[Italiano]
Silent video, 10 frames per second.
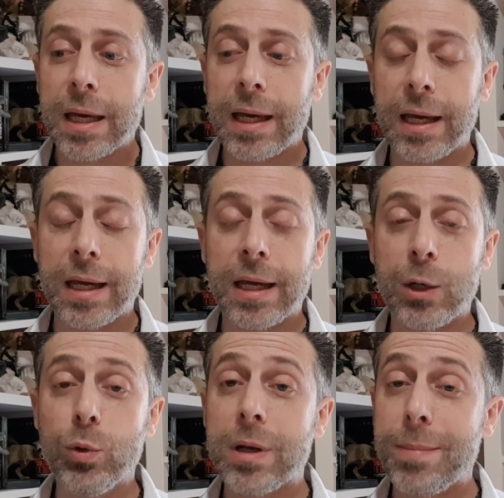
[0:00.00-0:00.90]
e
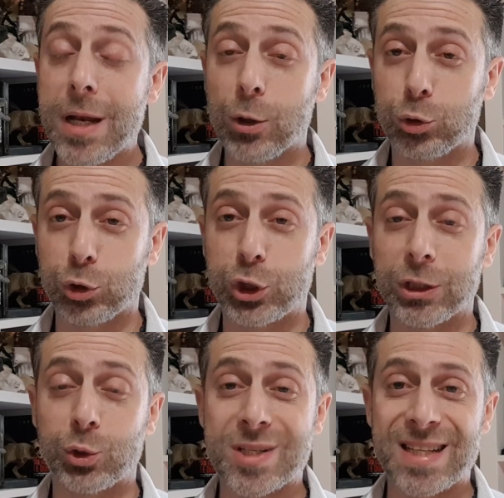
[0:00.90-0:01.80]
lui nel
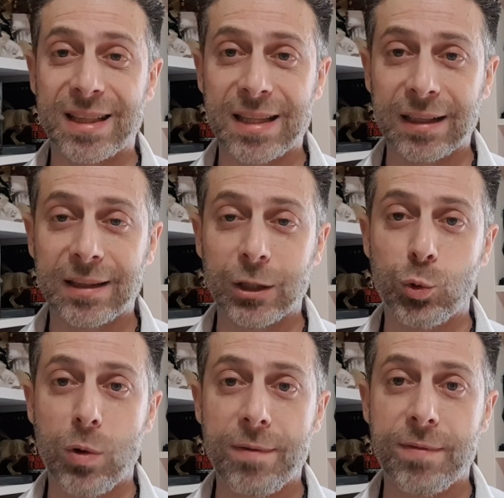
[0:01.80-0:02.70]

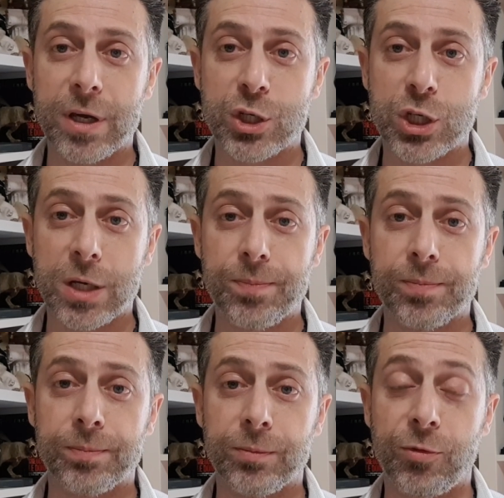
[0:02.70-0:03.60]
1872 invece
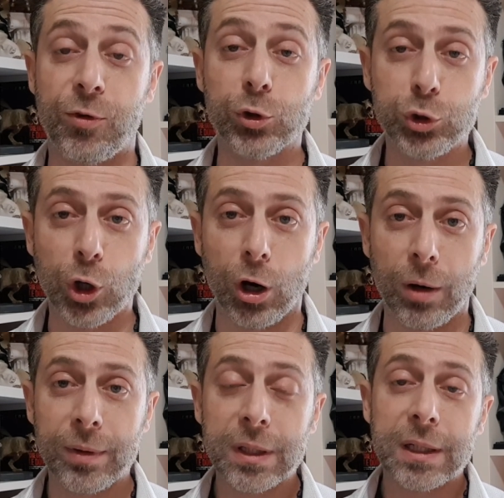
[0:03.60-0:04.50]
mh, mm,
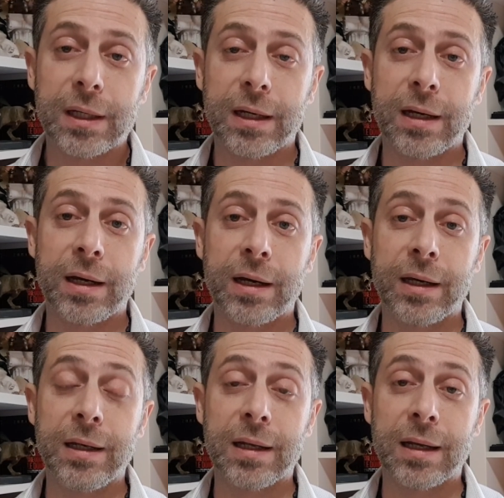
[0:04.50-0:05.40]
fondò eh,
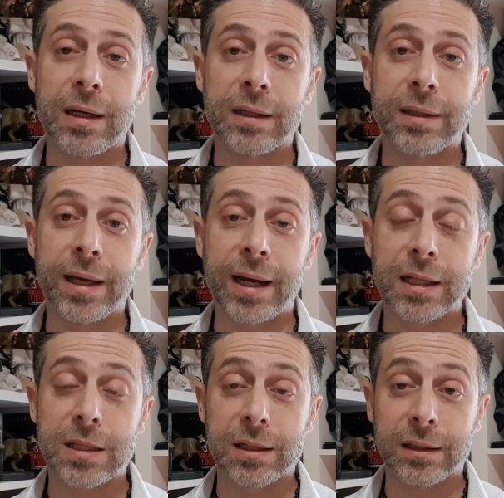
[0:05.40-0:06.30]
il The,
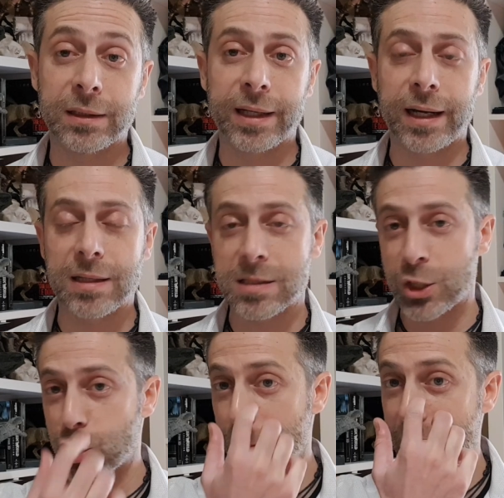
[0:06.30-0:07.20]
Great, eh, The Greatest
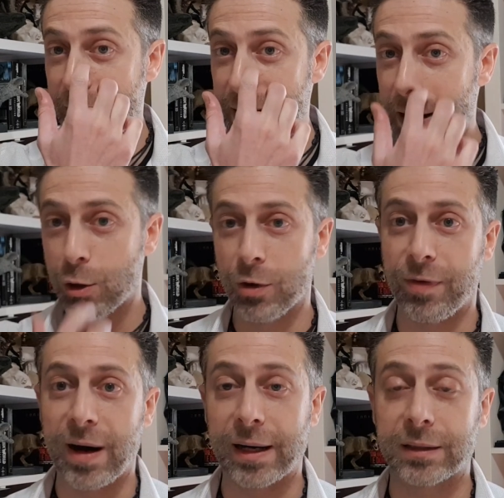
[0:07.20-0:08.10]
Showman of
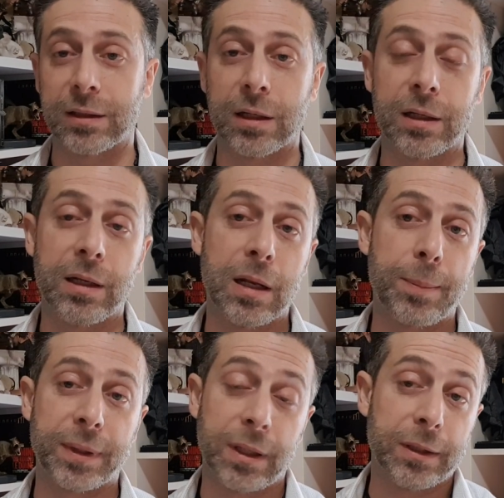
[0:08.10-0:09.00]
Art, il,
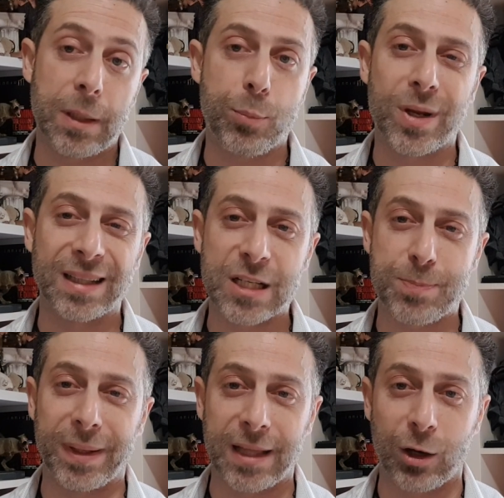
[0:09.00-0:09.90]
praticamente il più grande
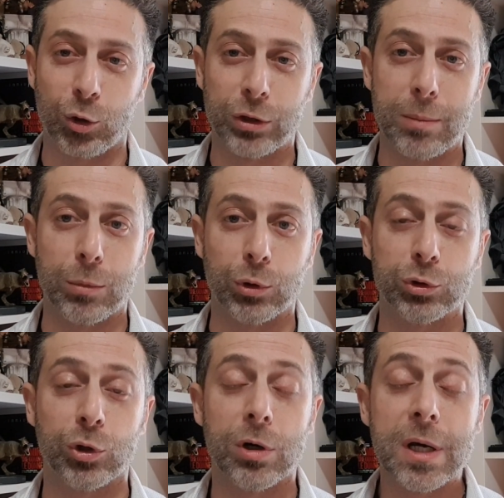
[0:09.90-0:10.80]
spettacolo del
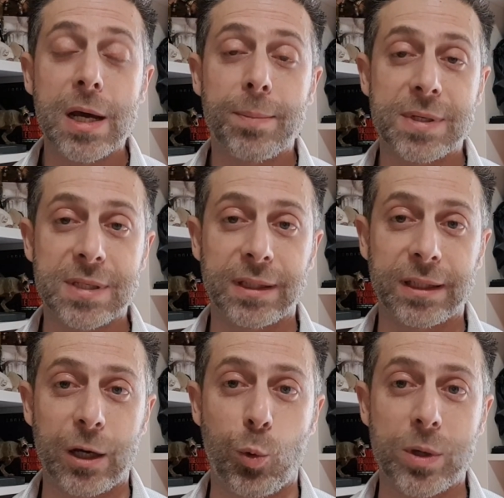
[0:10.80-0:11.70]
mondo. Pensate
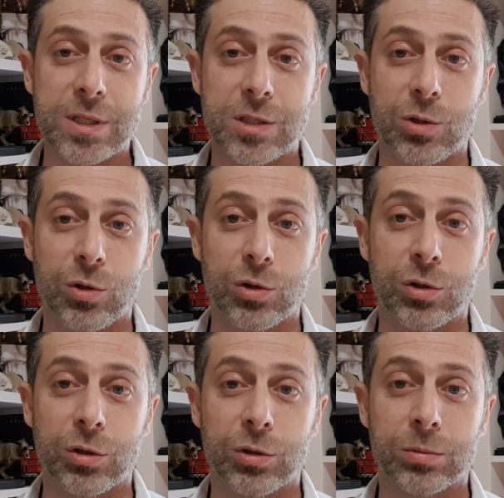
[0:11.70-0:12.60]
che
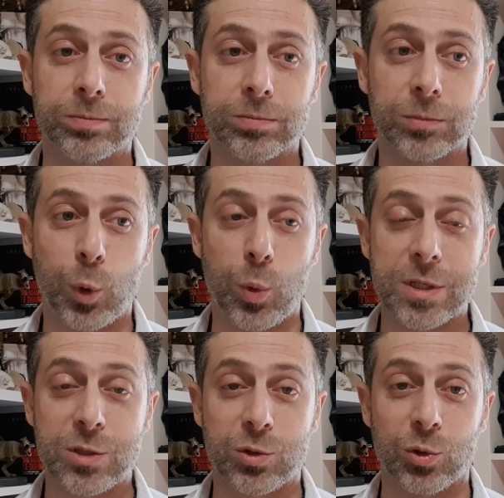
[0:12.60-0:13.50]
questo,
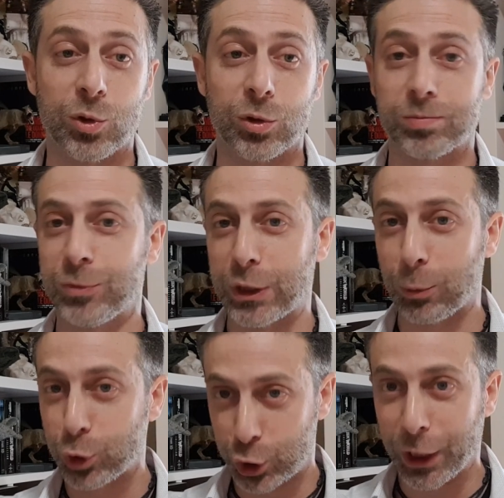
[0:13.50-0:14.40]
questo
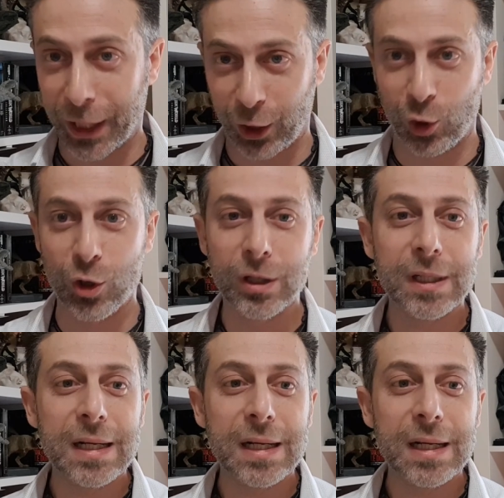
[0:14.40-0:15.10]
diciamo, circo